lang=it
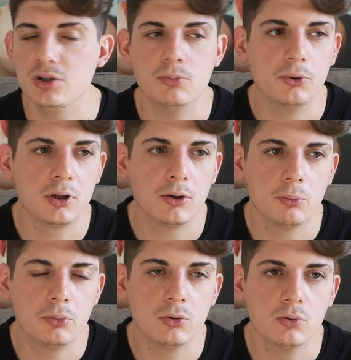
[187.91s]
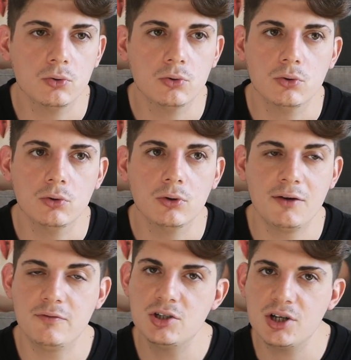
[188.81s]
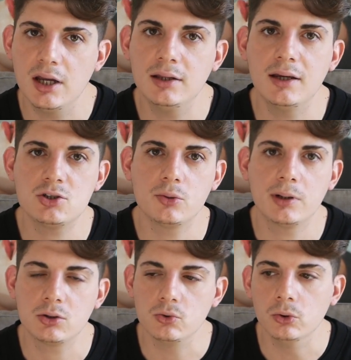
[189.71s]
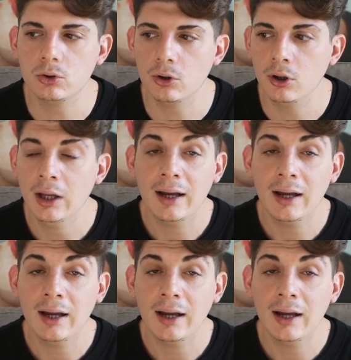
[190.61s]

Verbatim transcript: di un pochino più efficiente e soprattutto